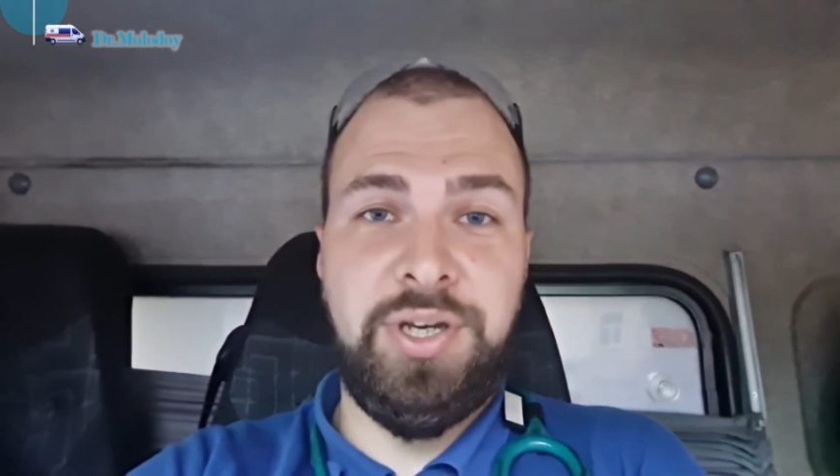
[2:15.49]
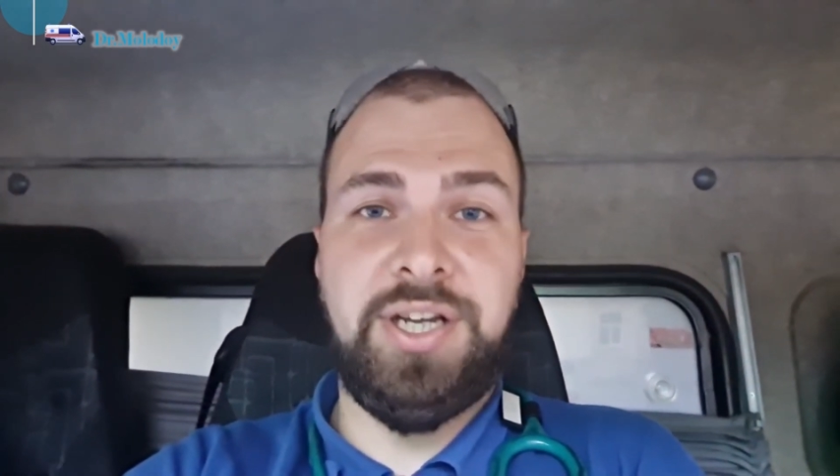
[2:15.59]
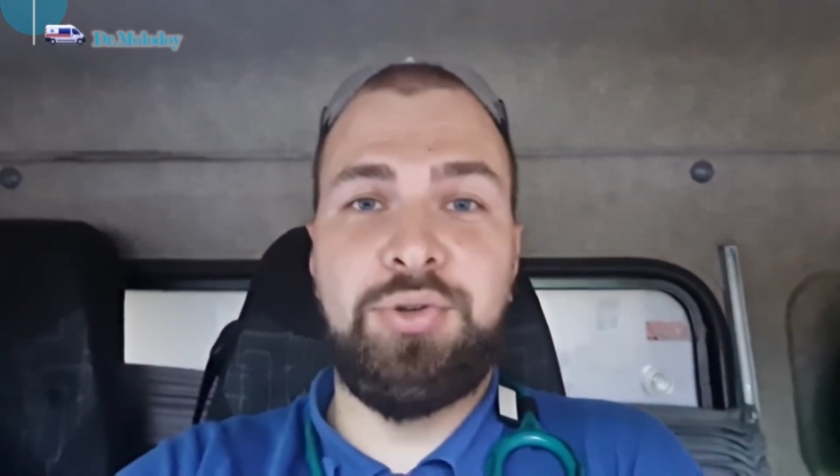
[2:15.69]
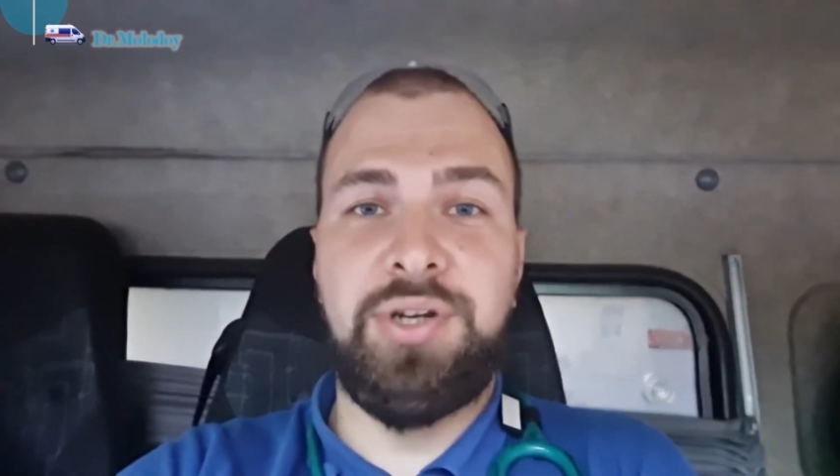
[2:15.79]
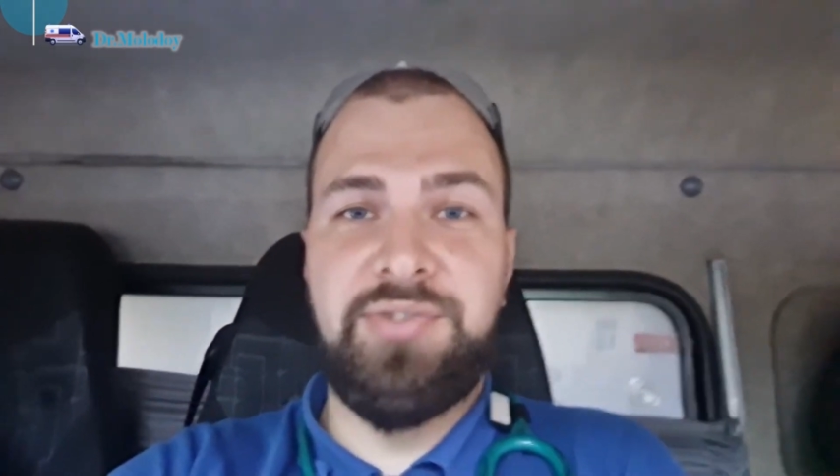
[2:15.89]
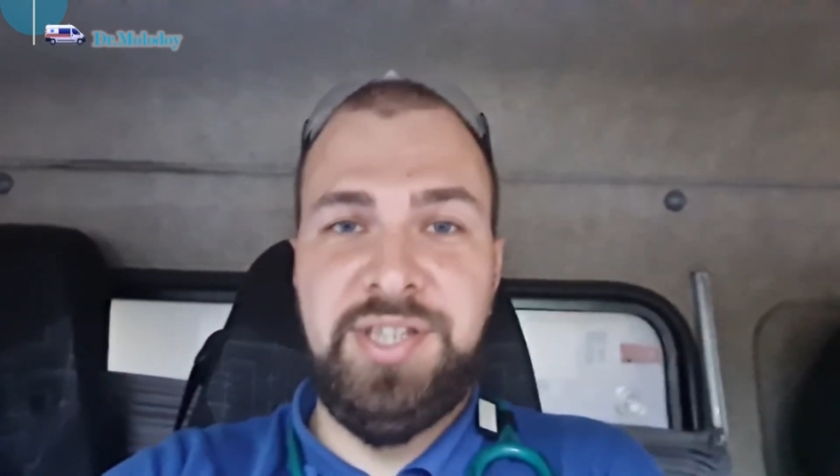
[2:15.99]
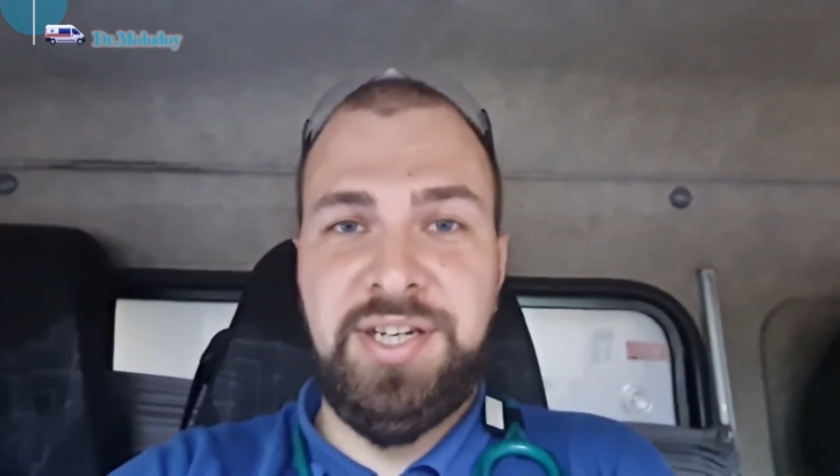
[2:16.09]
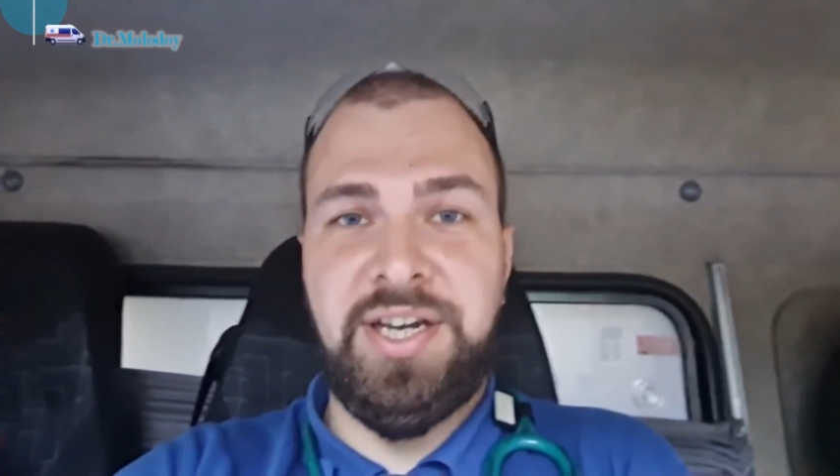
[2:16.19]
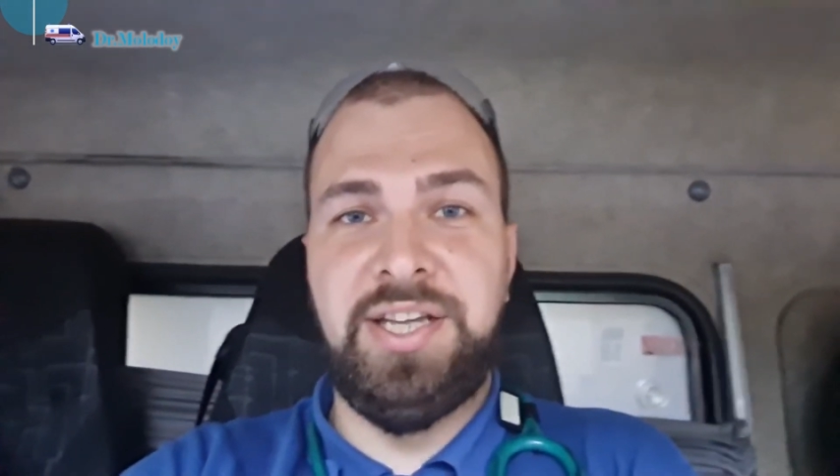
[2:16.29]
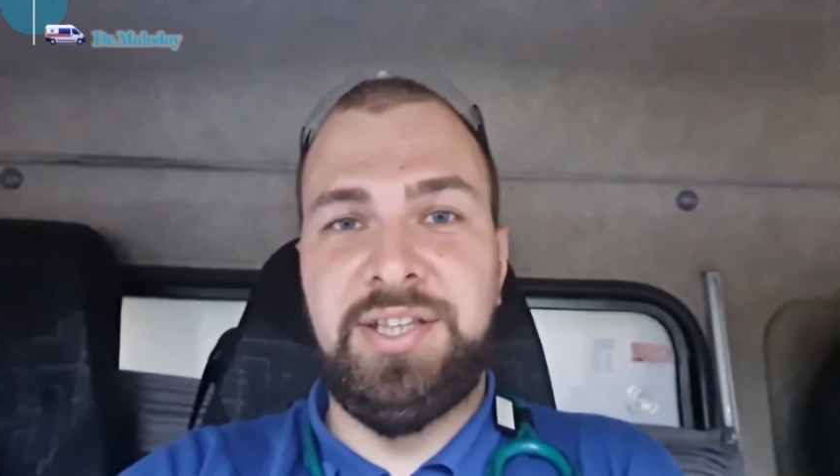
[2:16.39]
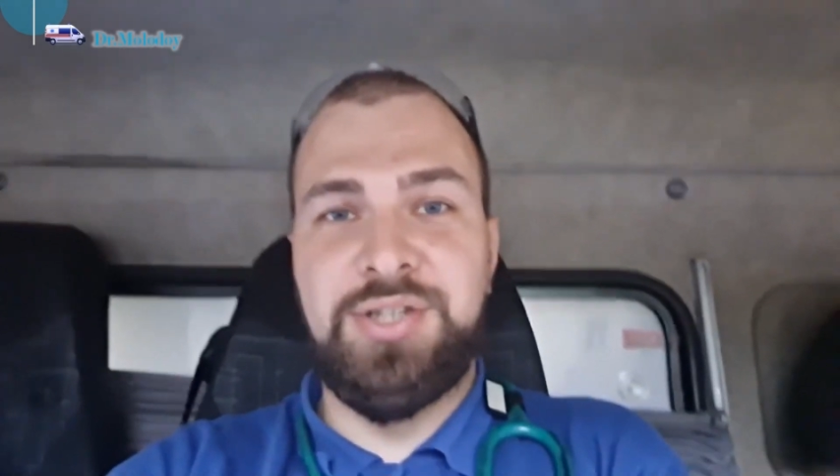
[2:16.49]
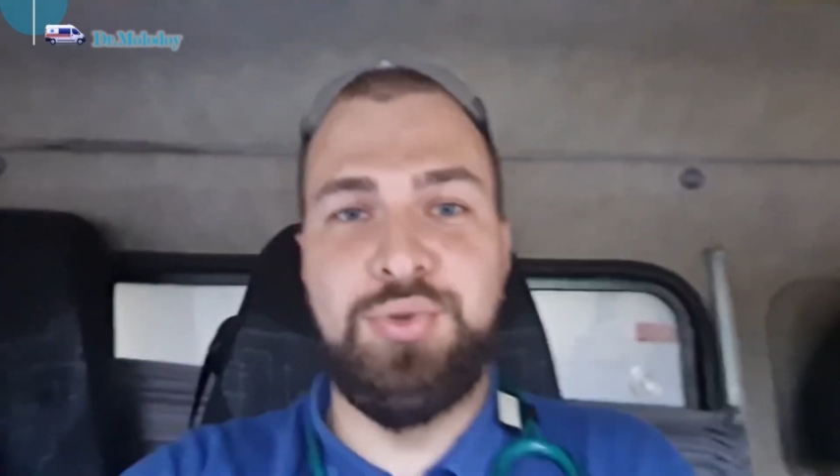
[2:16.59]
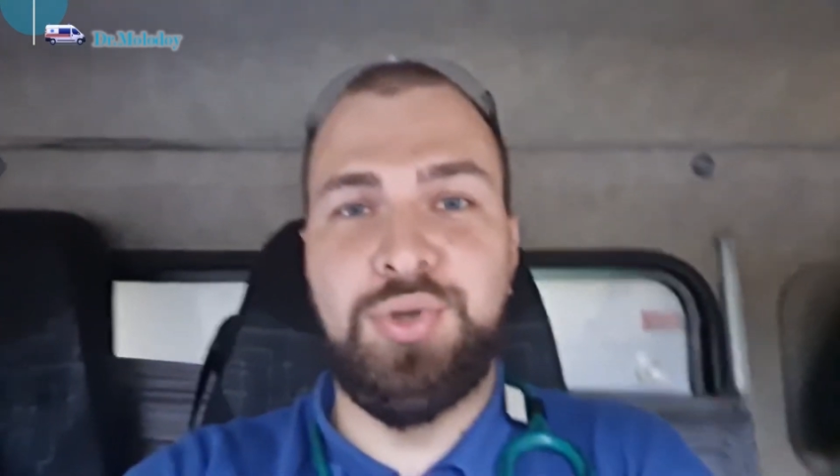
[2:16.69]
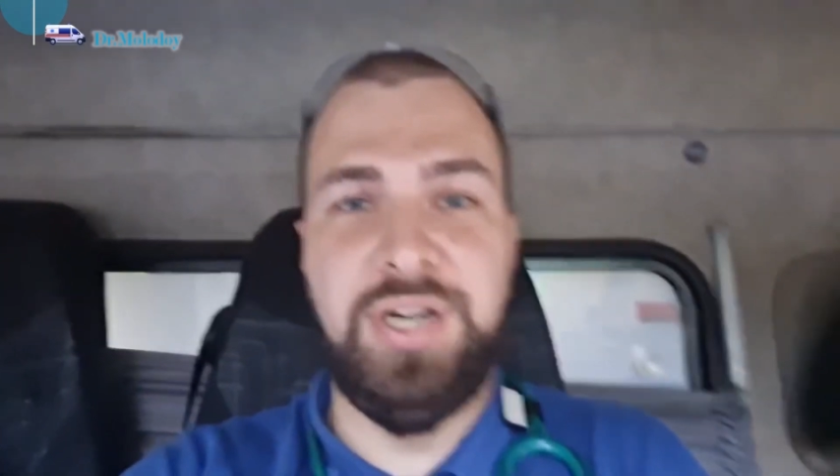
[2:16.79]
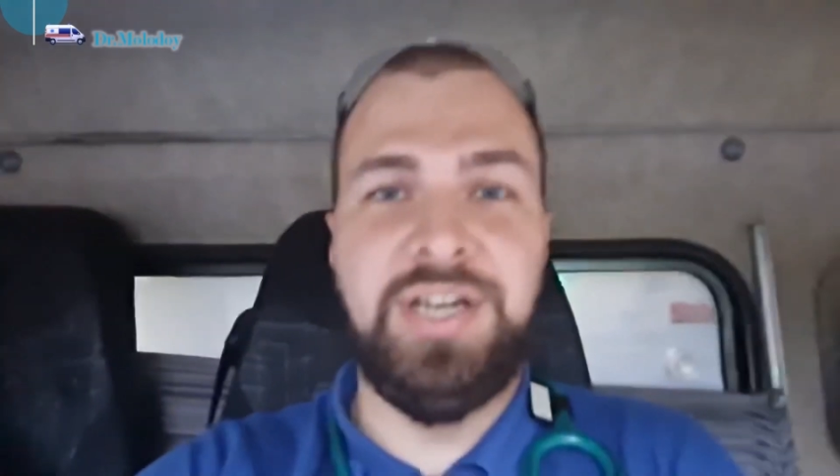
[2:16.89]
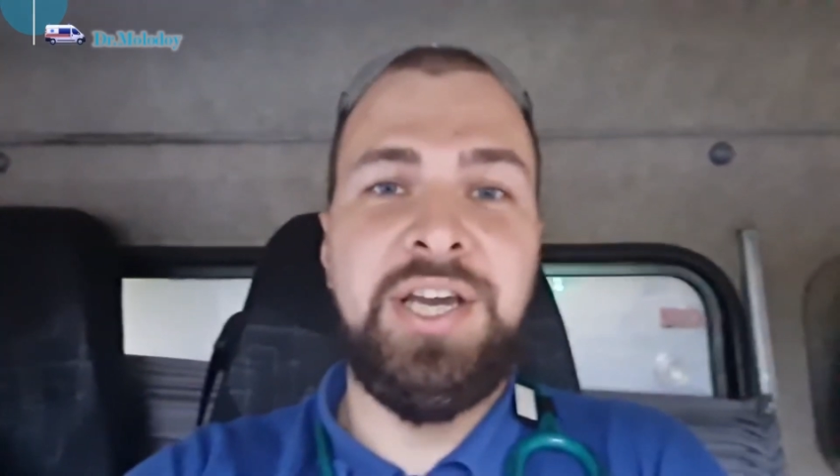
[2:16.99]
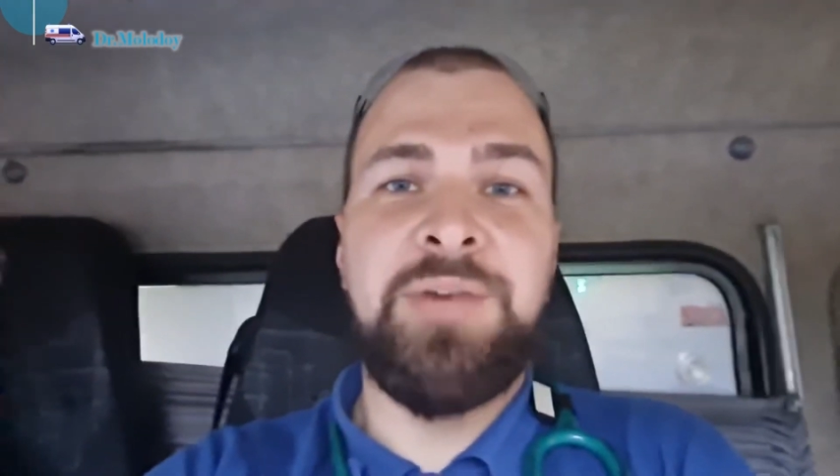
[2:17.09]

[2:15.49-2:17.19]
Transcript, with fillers: который вытекает из уха.